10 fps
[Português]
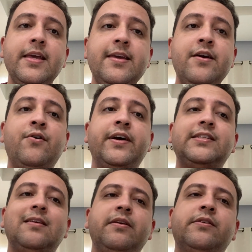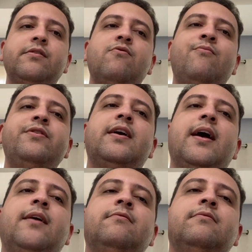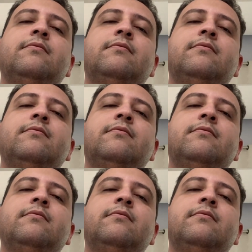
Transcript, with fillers: E eu recebi seu comunicado